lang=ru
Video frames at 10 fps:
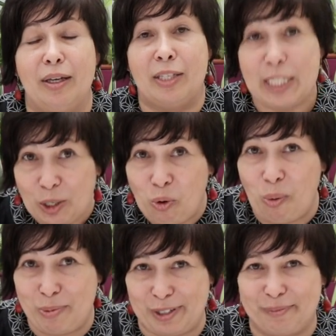
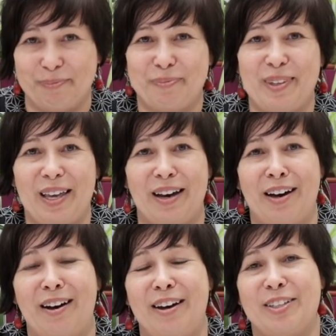Насекомые.
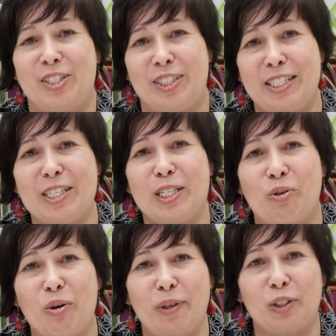А, среди
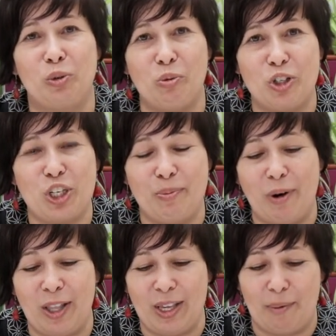насекомых тоже
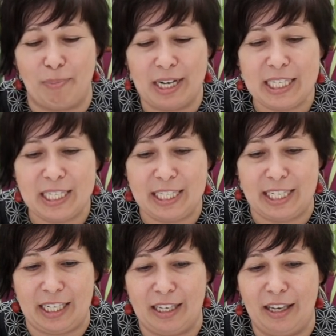немало
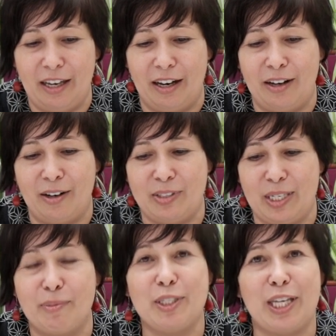опасностей. А,
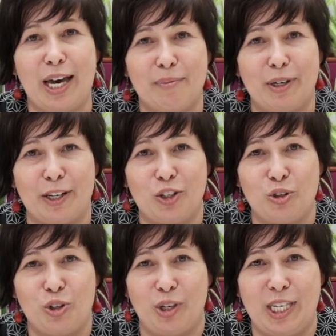все мы знаем
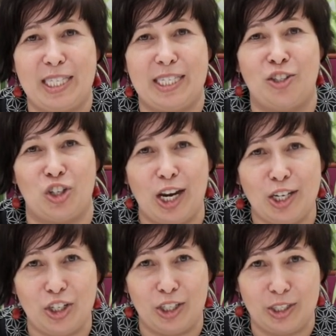хорошо, что есть
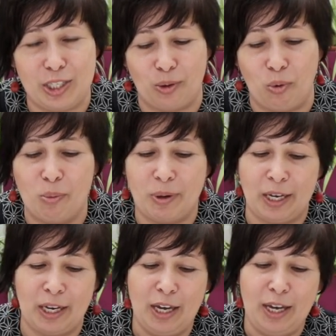жалящие
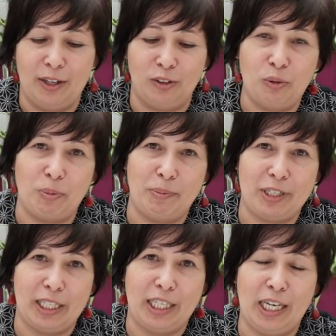насекомые, ну,
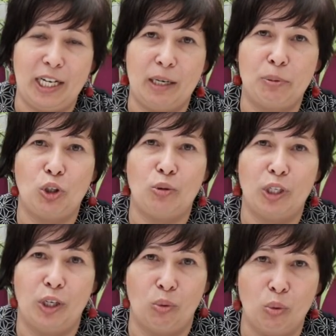например, такие как пчелы и